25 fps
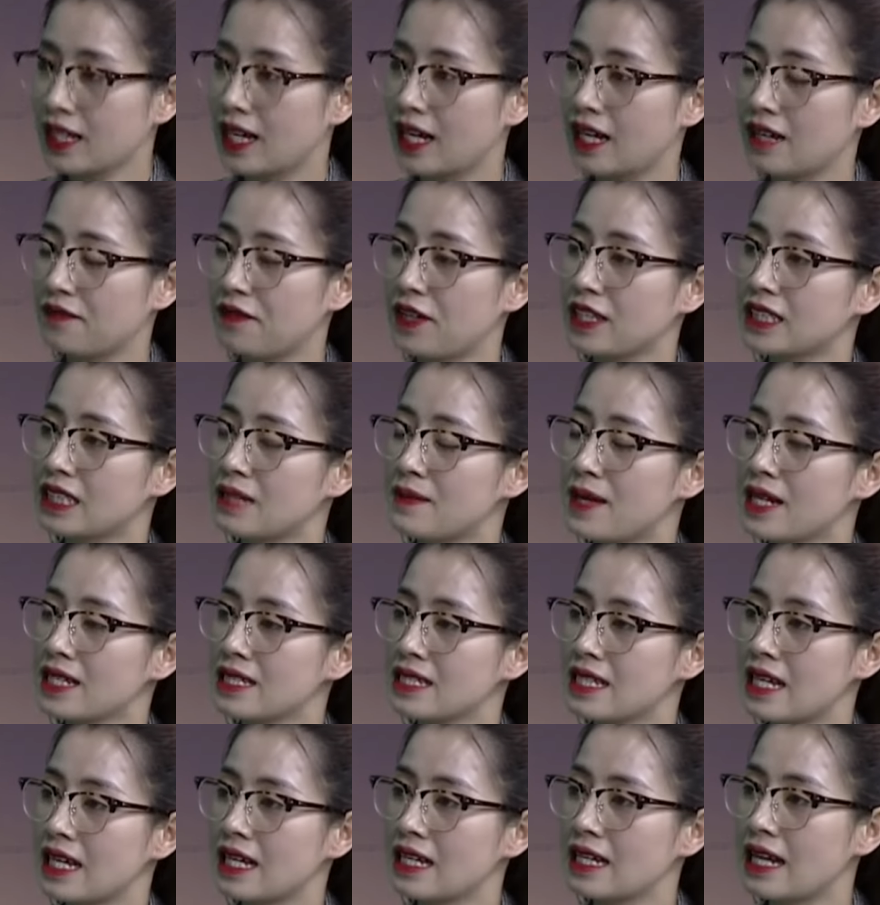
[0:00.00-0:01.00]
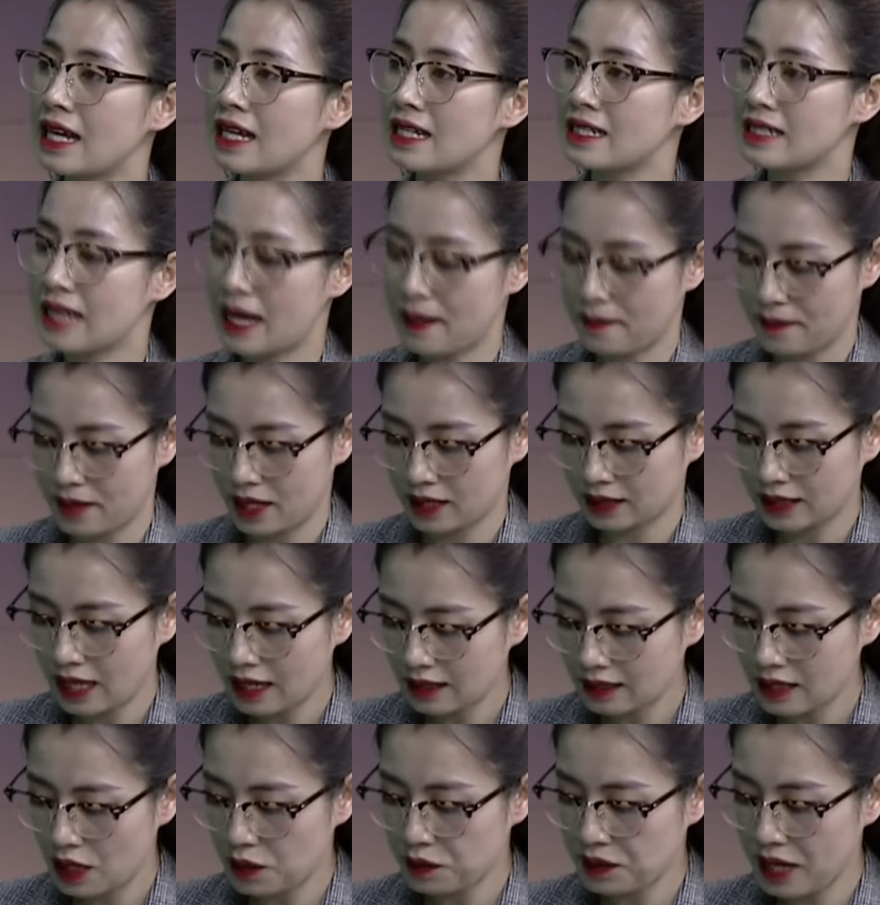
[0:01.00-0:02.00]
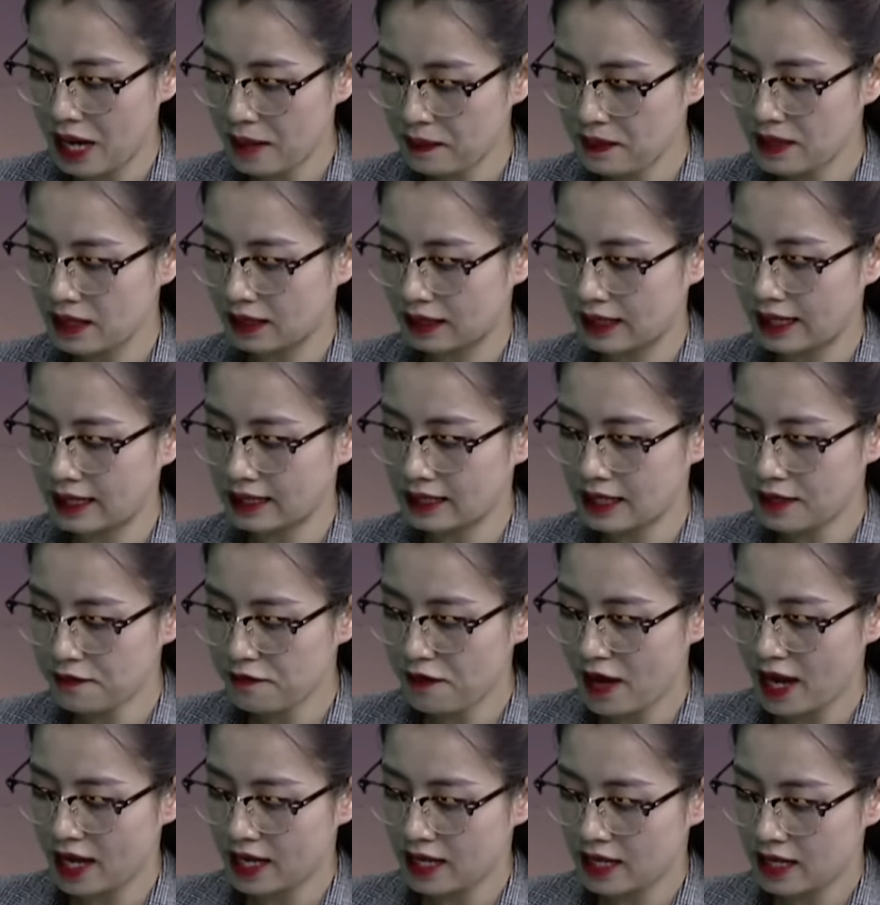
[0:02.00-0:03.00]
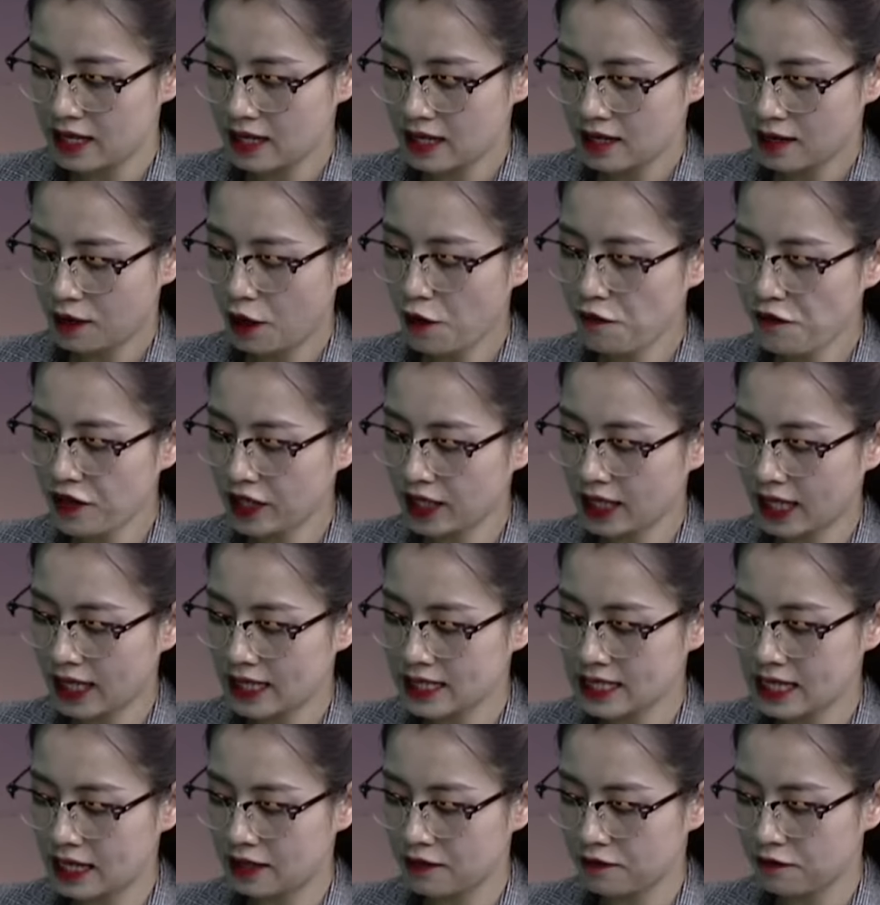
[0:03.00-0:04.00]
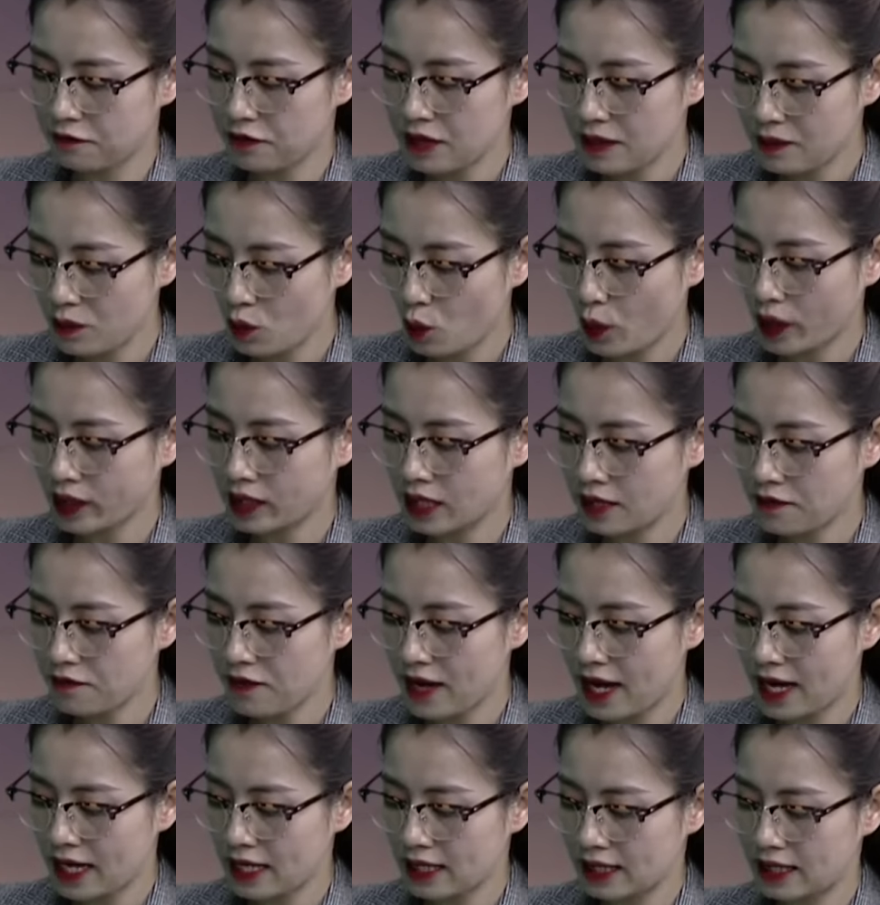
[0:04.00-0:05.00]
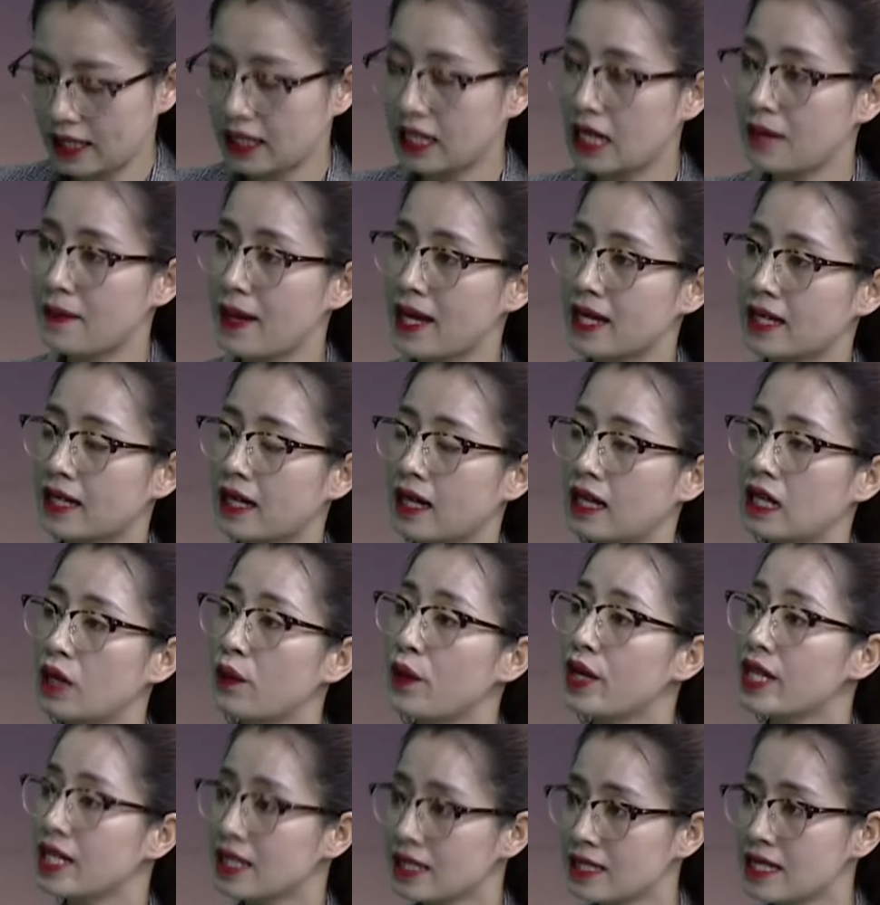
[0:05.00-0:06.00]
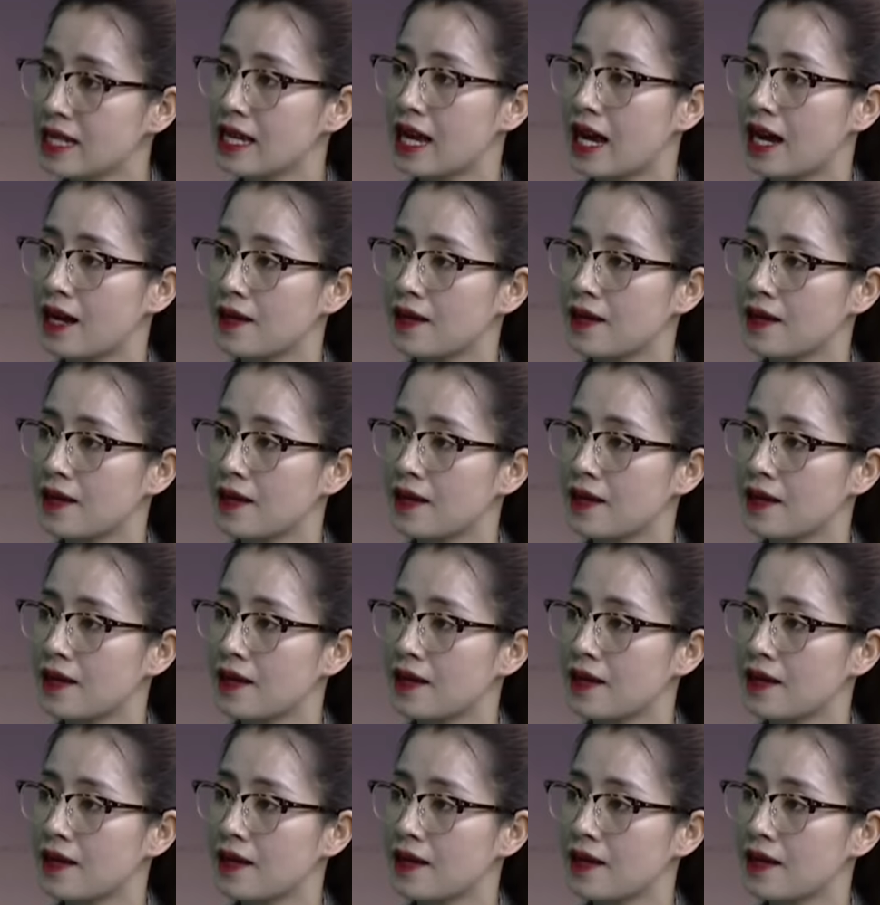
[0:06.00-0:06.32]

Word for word: À, vâng thưa bác sĩ, để giảm tác động áp lực lên khớp vai, góp phần ngăn chặn viêm quanh khớp vai thì người bệnh cần lưu ý những gì